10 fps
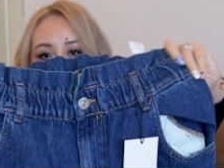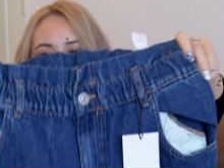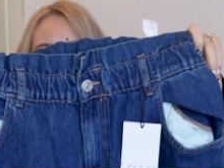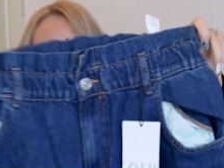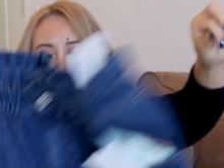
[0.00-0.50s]

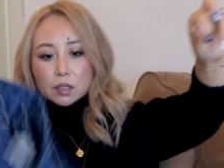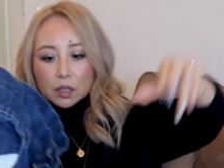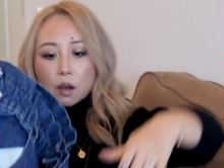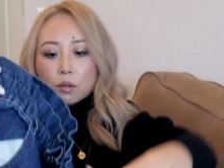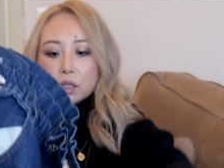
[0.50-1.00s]
松紧的
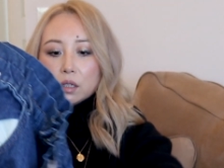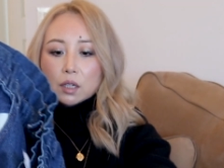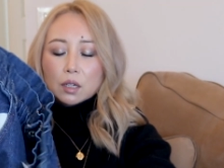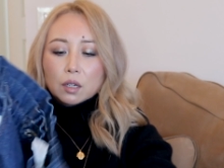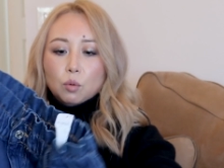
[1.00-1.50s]
腰的。
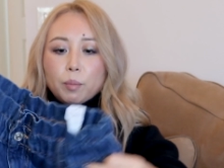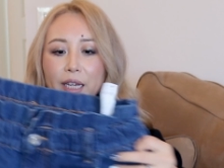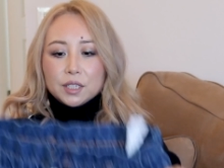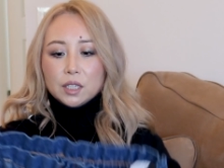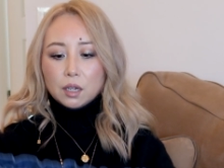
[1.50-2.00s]
我
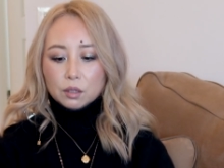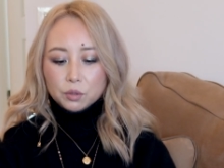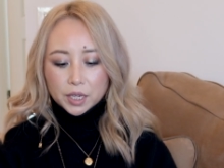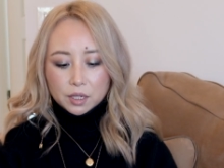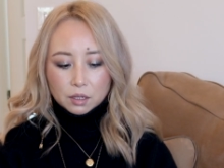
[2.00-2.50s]
买这一条的
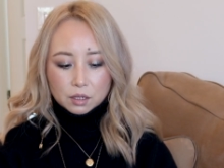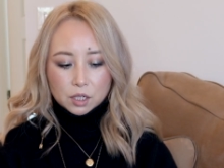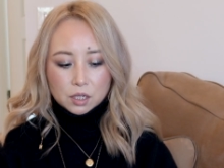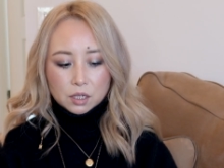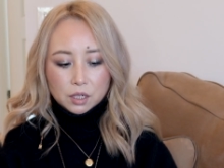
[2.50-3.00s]
原因呢，
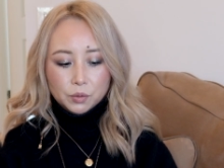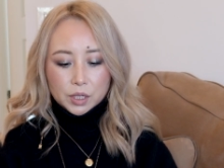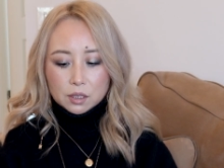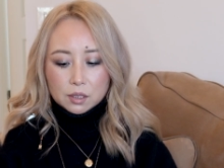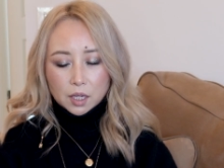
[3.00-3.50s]
是因为
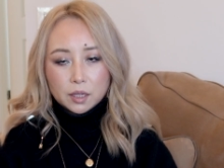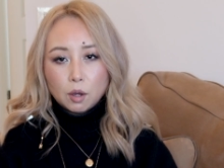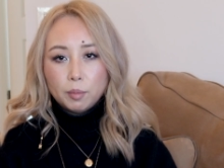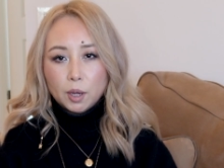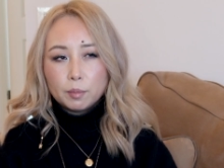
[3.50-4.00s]
这次在
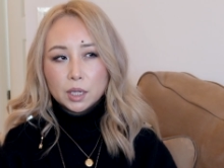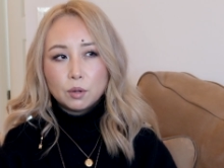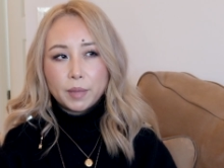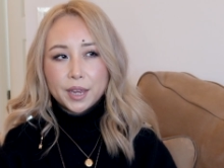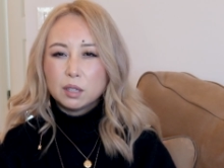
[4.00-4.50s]
淘宝没
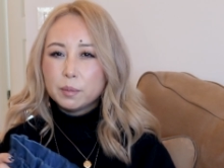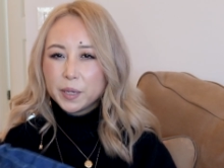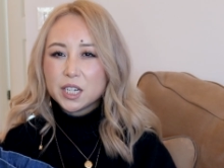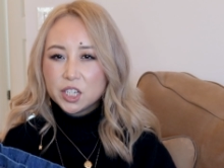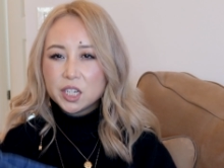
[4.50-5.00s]
有买特
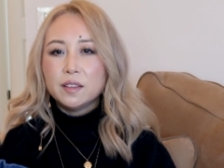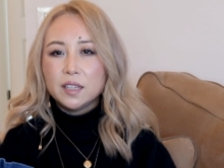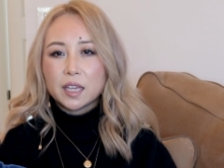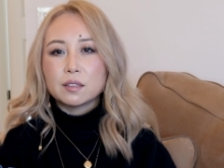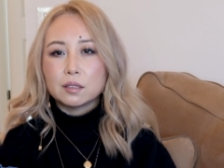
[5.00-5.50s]
别深
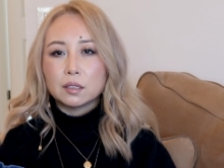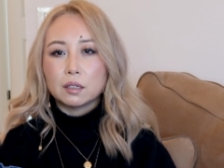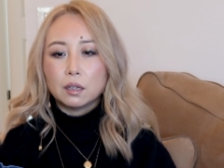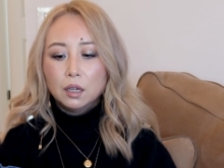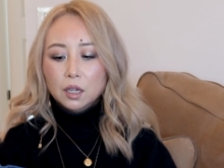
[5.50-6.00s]
颜色
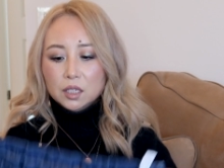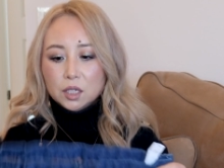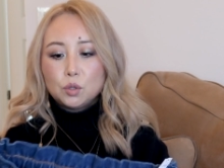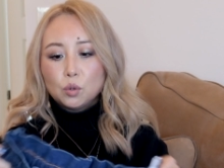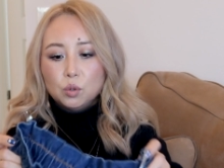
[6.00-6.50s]
的
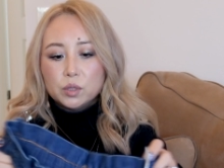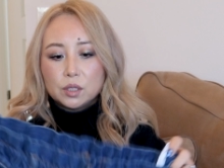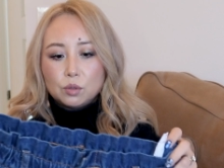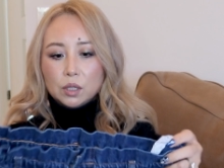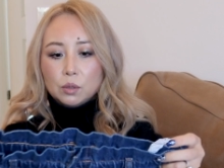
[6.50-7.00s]
这种裤
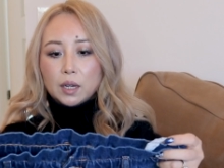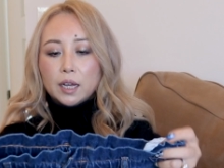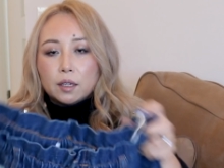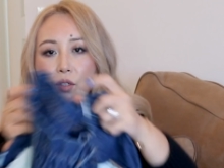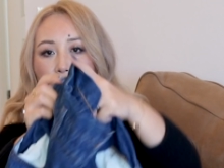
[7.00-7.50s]
子，所以我
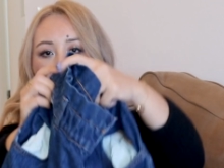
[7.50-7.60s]
看到这